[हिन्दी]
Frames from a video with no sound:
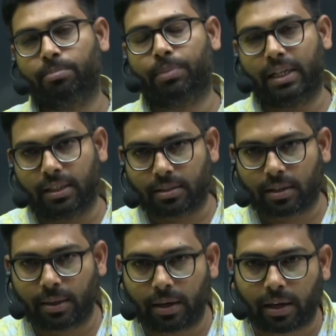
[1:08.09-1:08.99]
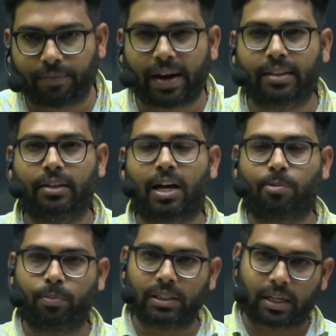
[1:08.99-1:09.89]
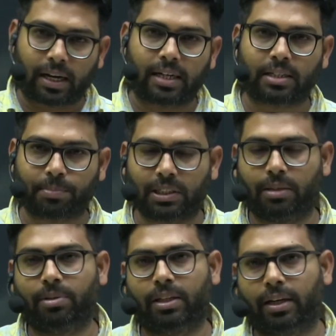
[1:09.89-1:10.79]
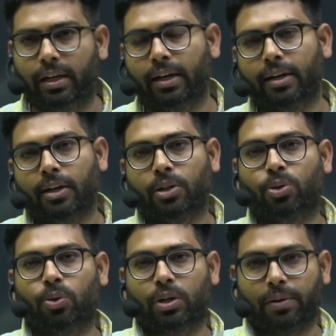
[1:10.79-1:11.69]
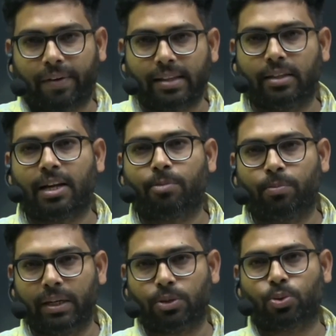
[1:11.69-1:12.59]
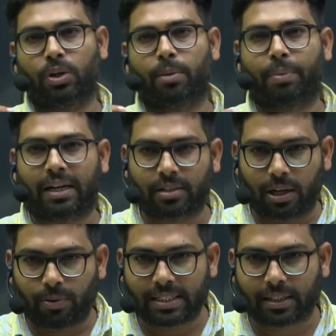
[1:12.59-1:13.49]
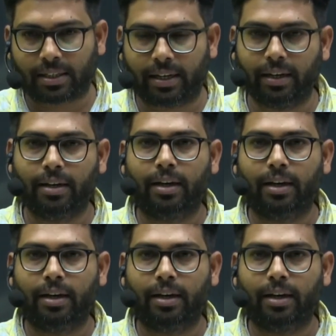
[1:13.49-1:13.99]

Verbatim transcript: बड़े किफ़ायती दामों में सरकार सब्सिडी भी दे रही है तो किफ़ायती दामों में सोलर प्लांट लगवा सकते हैं